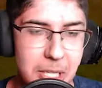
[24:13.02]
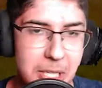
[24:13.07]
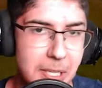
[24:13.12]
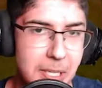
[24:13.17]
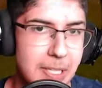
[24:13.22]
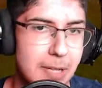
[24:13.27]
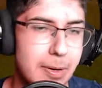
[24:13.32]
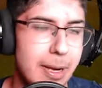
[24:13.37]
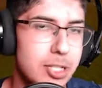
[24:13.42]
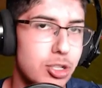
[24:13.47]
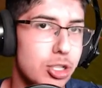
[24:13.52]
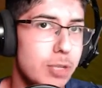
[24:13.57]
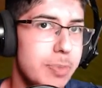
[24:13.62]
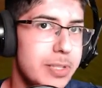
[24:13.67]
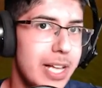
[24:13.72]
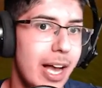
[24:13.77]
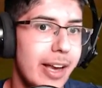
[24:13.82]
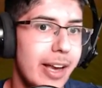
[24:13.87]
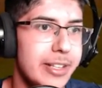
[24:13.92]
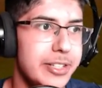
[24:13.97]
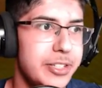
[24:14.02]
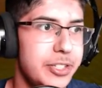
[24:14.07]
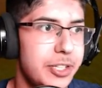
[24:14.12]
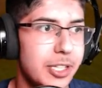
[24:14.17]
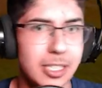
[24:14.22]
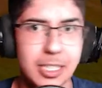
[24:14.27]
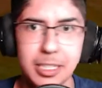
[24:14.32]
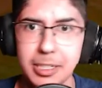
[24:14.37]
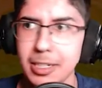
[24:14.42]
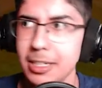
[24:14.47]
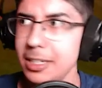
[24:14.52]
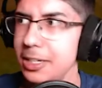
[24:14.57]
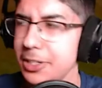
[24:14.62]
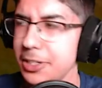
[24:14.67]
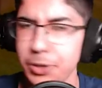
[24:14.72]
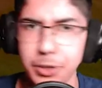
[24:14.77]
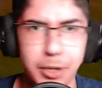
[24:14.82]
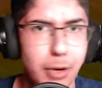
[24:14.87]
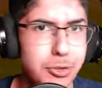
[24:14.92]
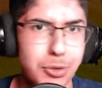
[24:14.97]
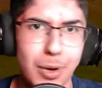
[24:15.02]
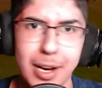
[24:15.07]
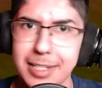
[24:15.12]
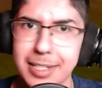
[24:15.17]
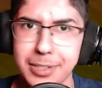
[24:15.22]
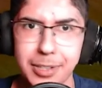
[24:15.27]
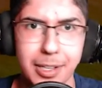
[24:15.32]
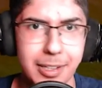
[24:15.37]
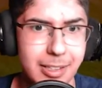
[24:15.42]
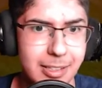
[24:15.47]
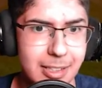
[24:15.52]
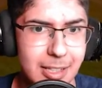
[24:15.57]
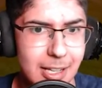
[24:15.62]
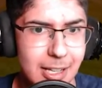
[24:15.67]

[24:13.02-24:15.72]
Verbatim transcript: Hör jetzt schon ein bisschen heiß hier. Ist euch auch so heiß hier drin?